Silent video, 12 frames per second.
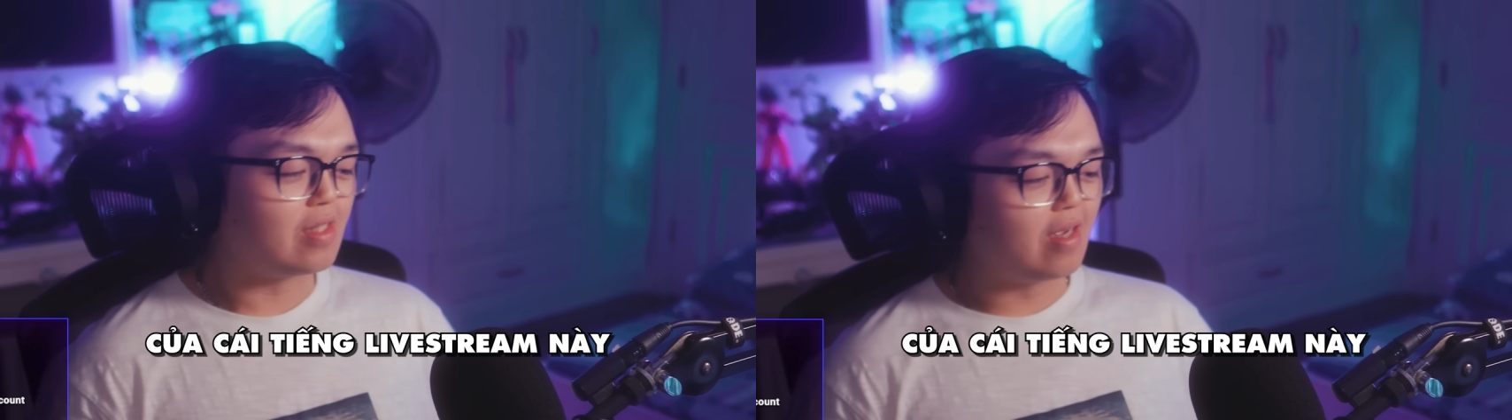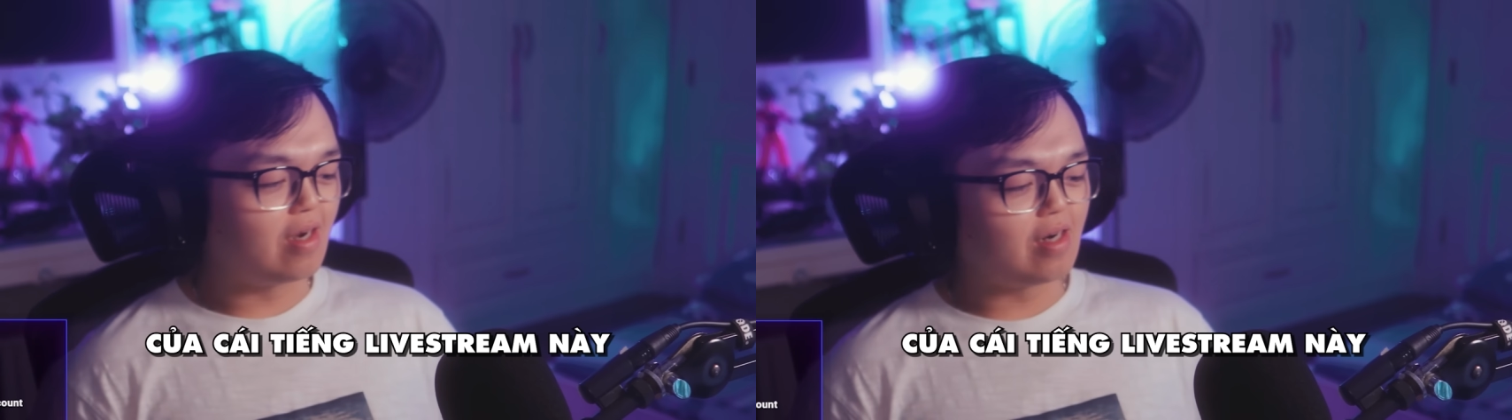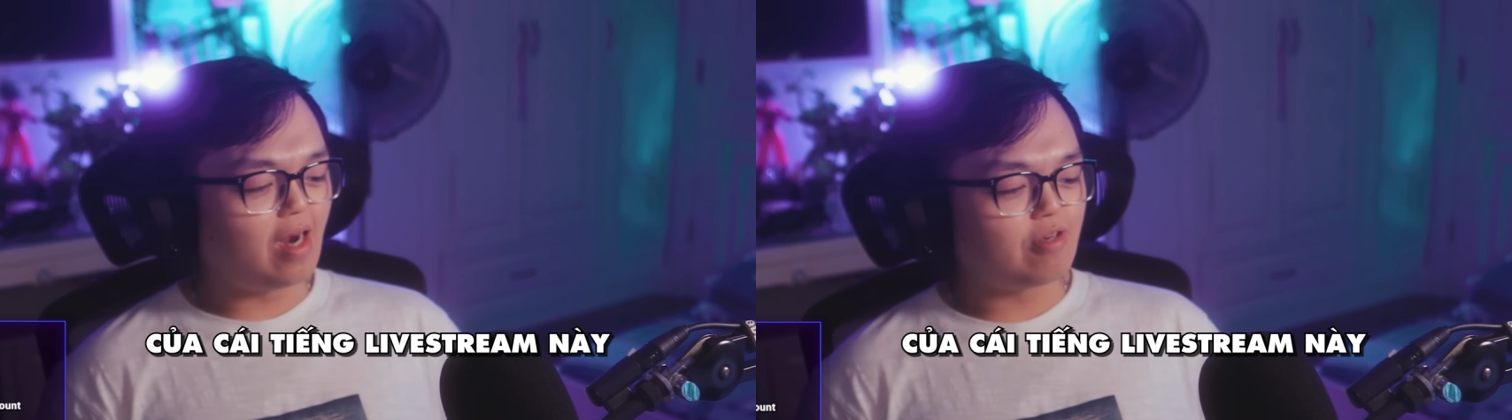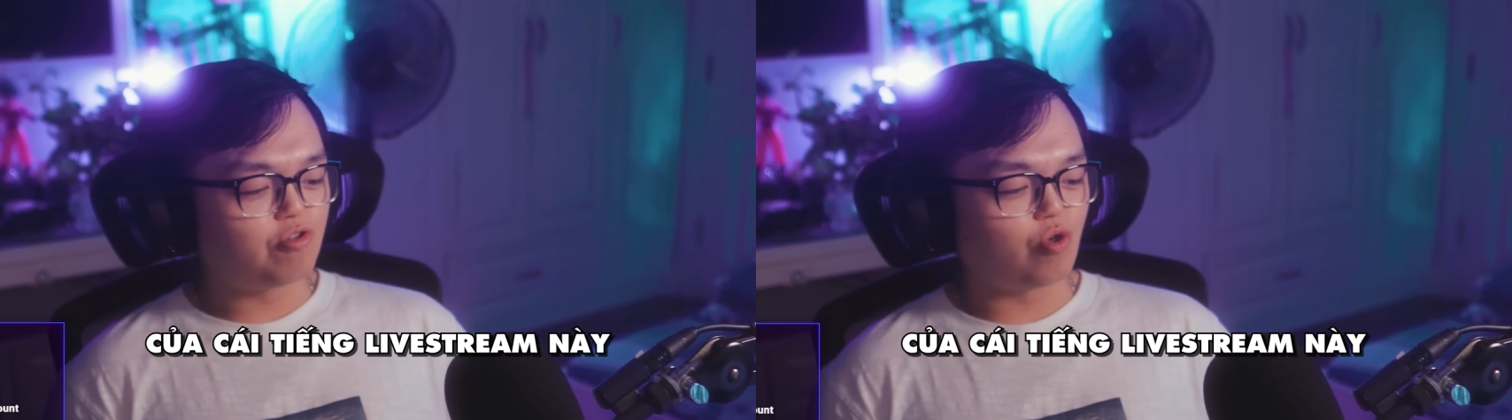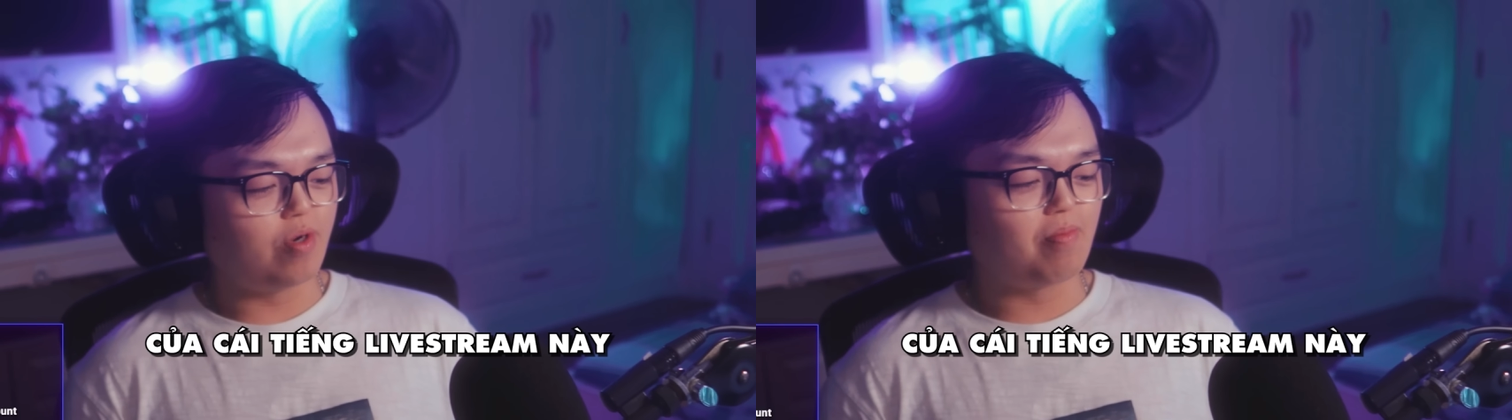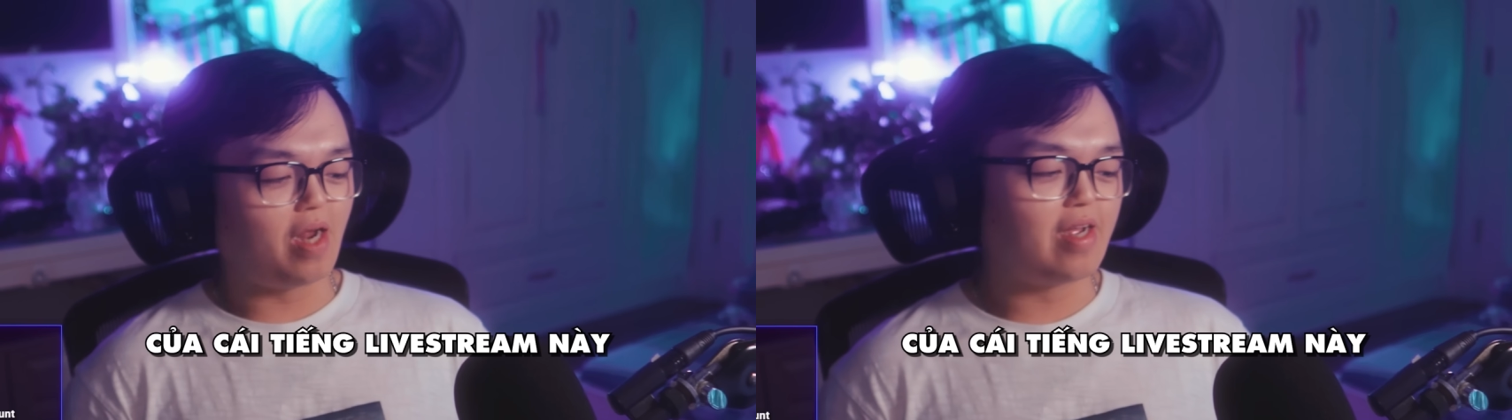tiếng
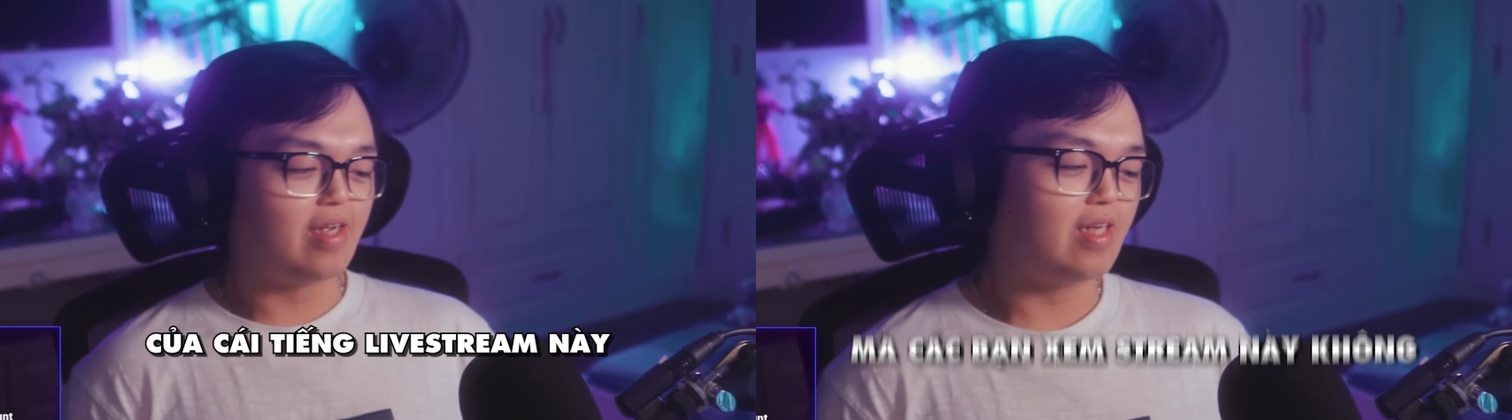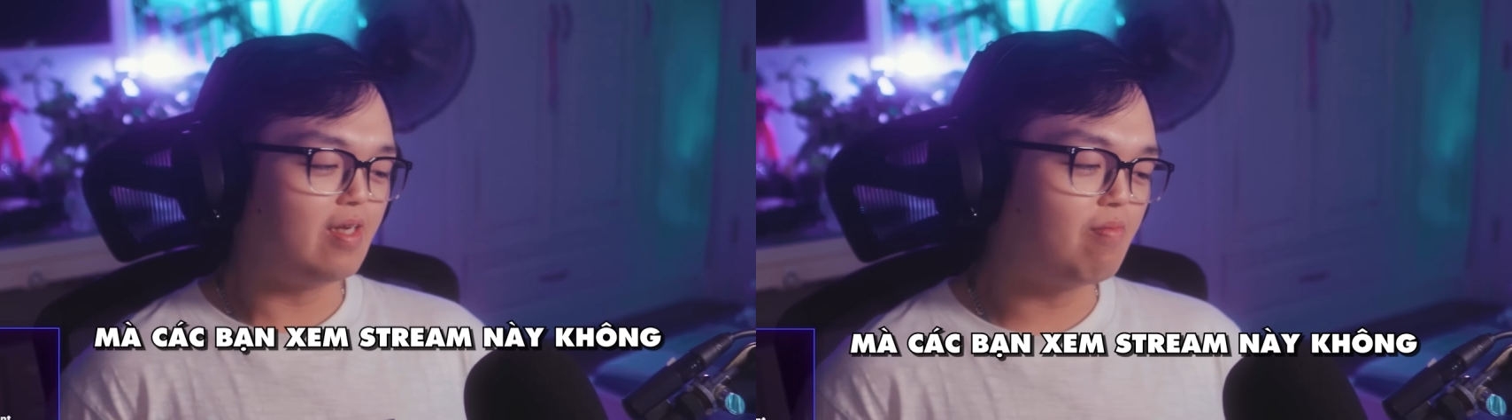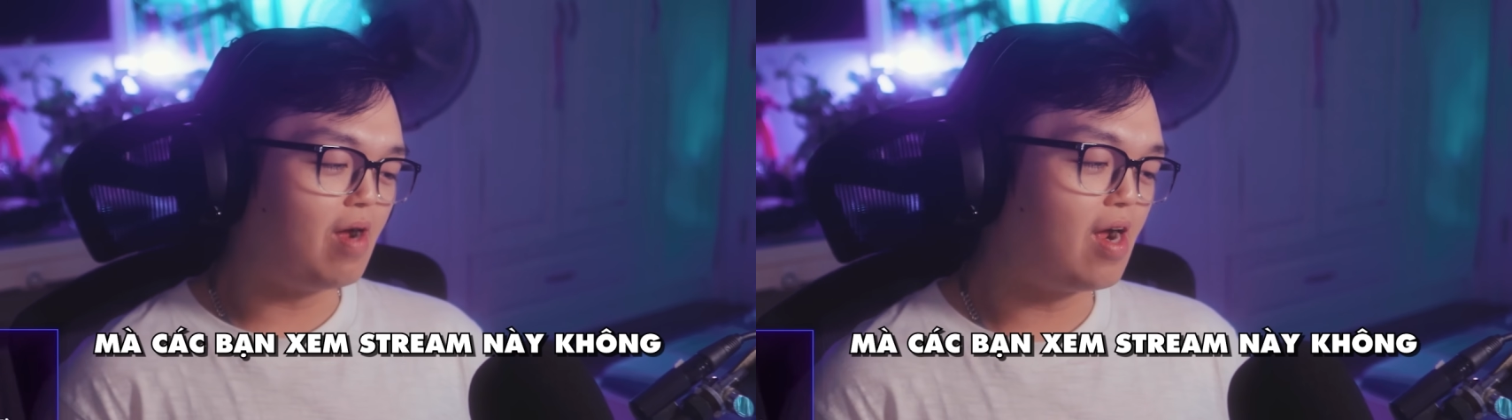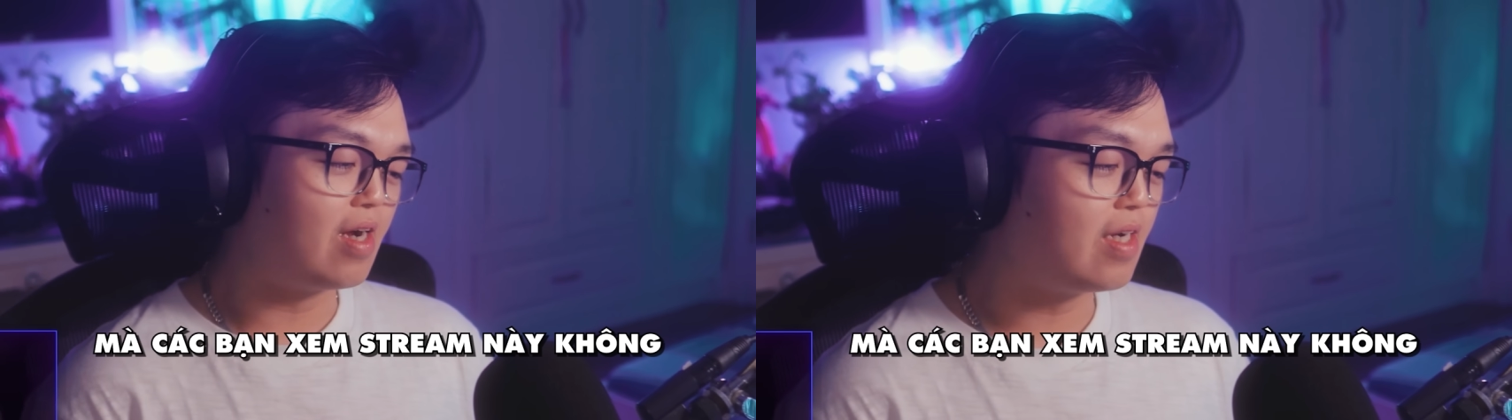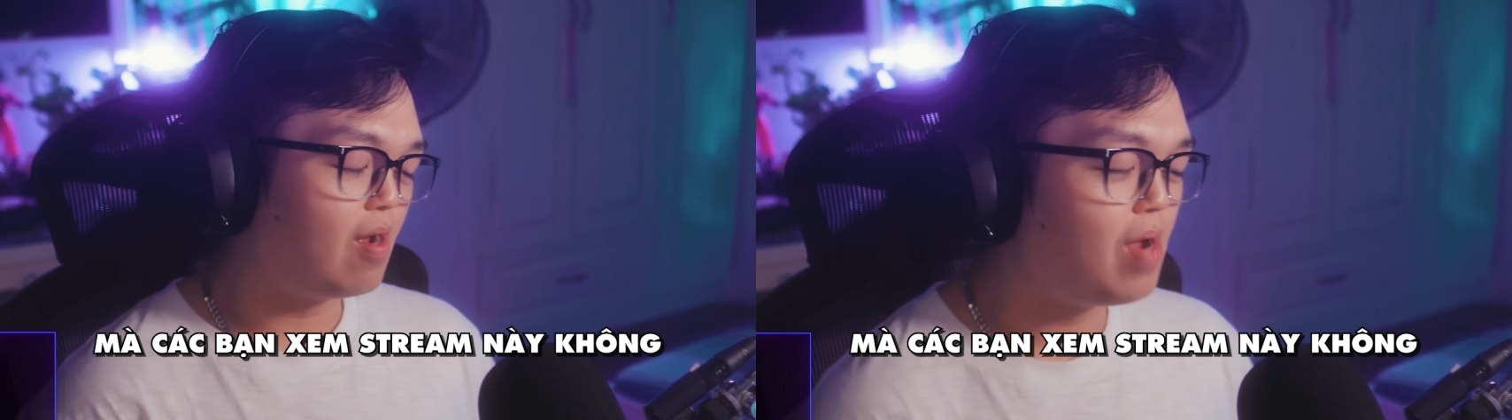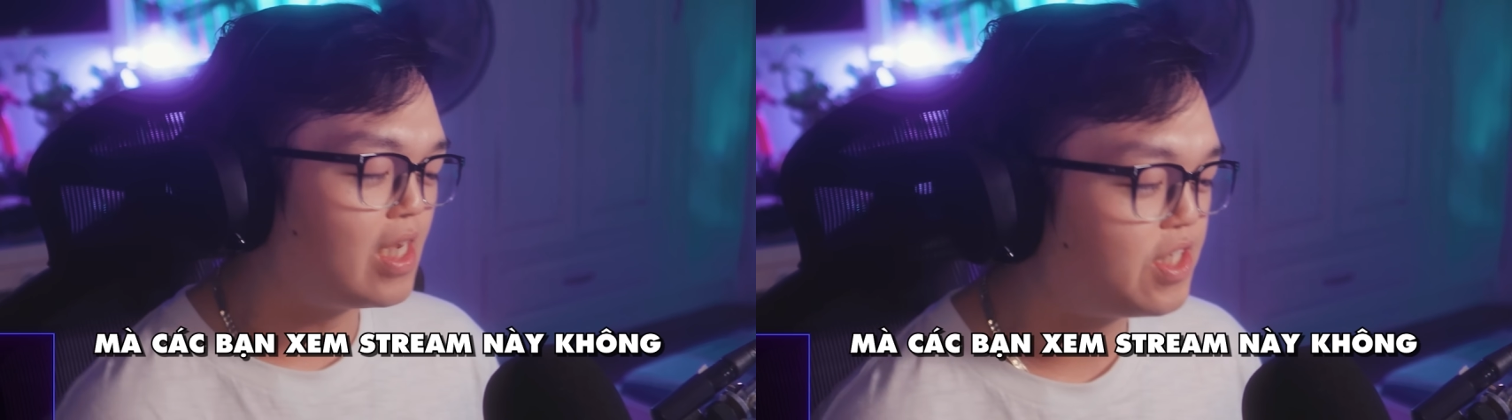livestream này khi mà các
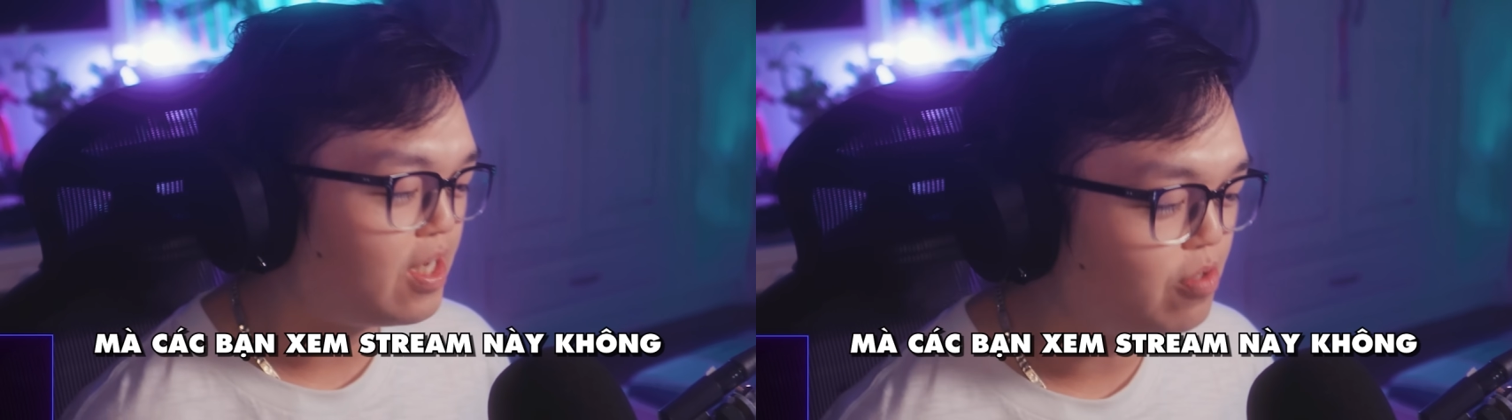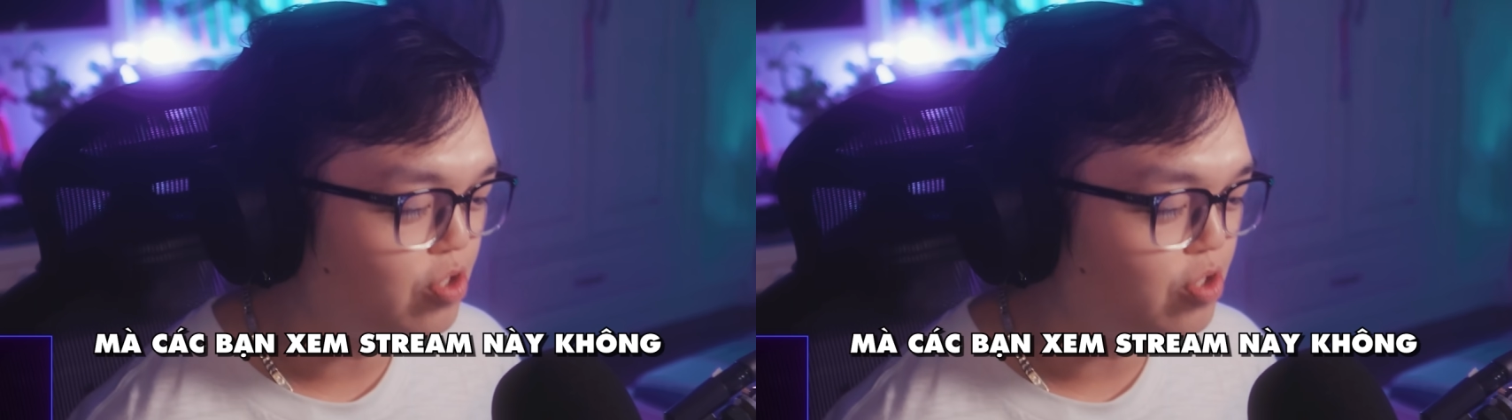bạn xem